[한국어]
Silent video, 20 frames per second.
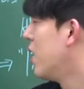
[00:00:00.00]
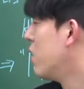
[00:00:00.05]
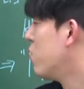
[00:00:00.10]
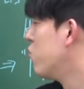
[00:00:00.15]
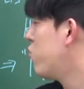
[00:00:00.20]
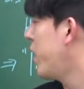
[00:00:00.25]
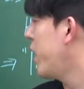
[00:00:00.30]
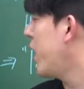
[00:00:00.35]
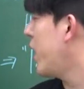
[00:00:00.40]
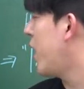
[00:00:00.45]

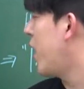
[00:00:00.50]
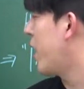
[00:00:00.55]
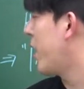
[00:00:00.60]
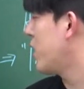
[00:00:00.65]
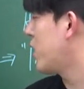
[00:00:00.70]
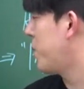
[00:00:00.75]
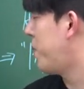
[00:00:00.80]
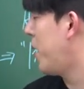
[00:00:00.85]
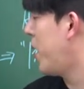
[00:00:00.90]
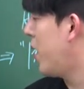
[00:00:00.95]
우리가
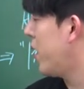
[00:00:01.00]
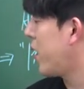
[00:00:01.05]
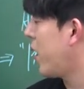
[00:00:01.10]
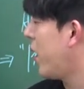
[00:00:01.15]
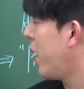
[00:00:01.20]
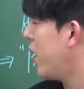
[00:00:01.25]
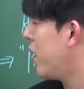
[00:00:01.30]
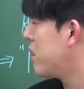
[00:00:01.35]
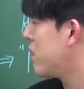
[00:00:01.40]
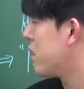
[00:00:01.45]
알아서
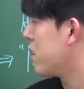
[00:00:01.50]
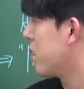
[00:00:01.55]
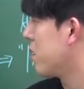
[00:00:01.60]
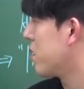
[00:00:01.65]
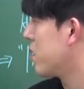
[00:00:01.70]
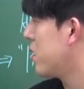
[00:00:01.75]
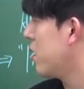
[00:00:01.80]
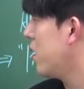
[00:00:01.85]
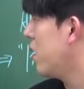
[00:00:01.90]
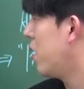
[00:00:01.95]
파악해야지
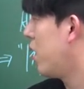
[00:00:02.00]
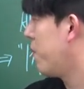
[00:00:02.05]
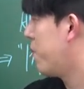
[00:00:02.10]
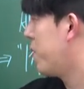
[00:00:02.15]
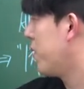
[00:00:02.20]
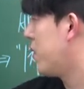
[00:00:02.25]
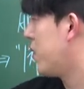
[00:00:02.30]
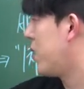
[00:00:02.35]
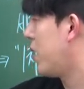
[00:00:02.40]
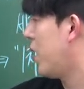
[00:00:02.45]
그치?
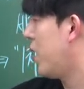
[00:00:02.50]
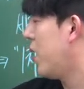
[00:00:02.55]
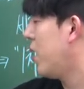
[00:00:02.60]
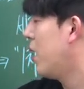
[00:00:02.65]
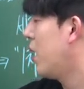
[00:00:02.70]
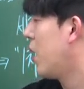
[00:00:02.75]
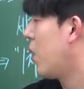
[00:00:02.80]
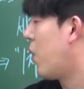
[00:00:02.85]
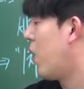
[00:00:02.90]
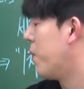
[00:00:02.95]
리프티아
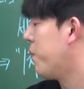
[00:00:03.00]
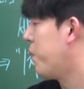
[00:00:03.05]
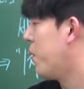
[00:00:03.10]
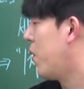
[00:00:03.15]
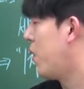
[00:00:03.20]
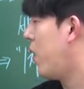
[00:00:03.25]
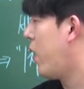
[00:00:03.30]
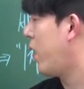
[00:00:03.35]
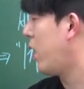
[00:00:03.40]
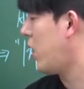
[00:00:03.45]

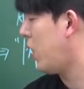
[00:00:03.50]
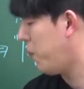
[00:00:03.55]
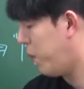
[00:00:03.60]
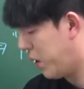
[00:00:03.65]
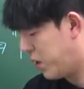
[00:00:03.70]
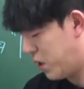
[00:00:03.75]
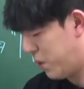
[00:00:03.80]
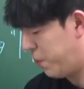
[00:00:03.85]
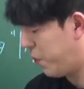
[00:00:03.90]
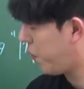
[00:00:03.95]
관벌레
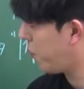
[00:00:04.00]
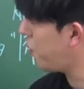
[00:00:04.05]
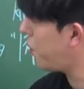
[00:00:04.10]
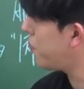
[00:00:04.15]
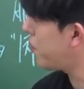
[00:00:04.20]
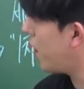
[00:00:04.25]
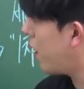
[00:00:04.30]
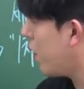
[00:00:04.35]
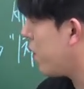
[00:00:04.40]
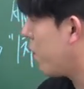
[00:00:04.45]
이미지
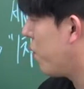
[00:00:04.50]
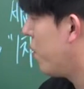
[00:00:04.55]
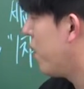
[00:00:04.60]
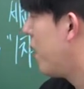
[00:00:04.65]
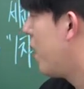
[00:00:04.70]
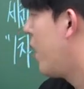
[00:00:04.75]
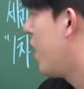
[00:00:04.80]
표현하고